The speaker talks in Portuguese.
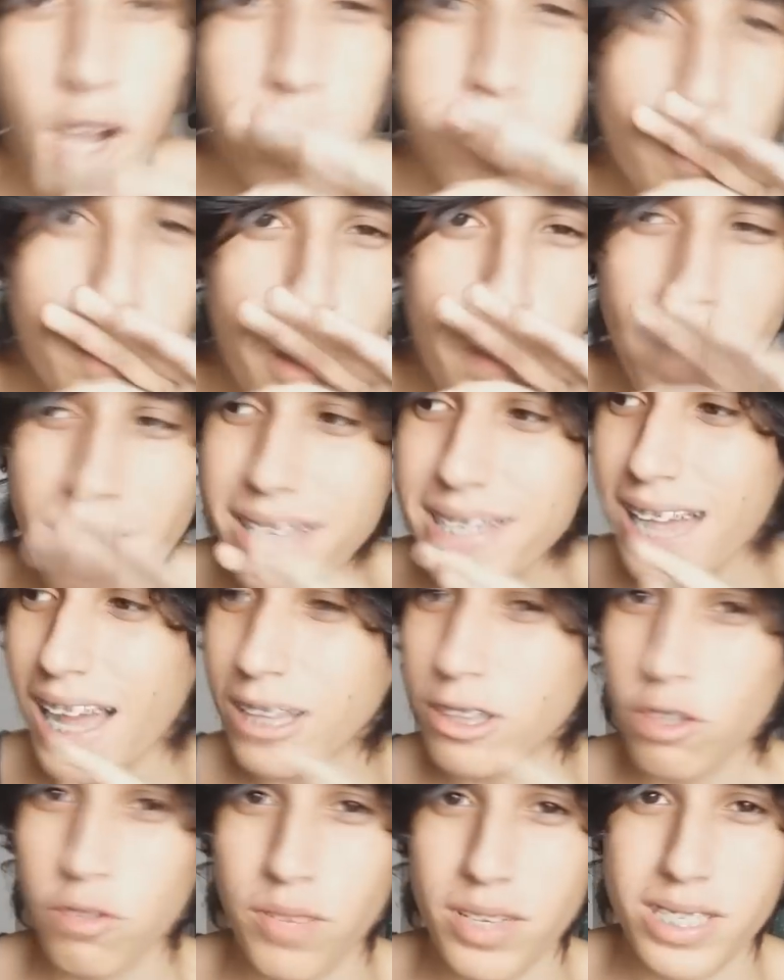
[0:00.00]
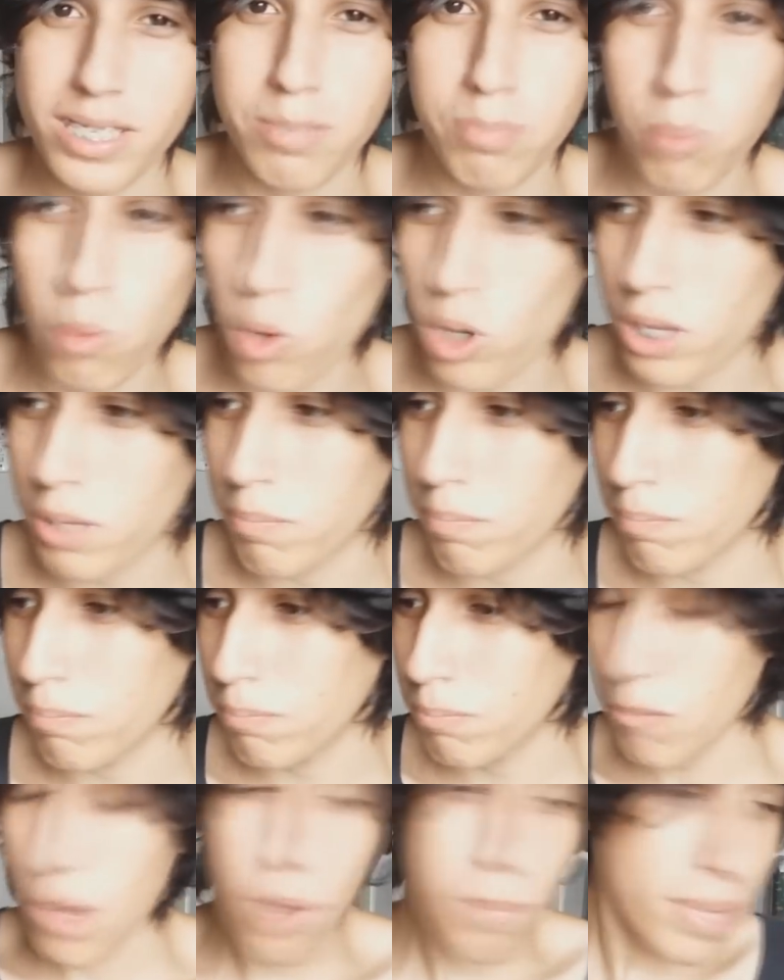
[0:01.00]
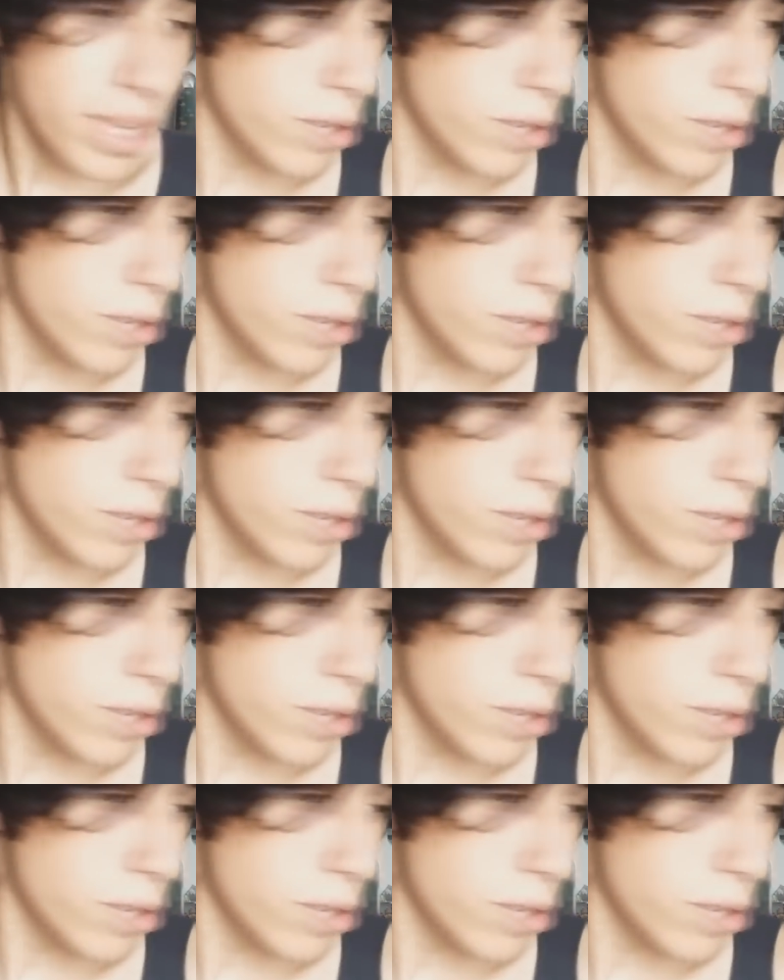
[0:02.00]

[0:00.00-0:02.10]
Eu fui bombardeado no Facebook, meu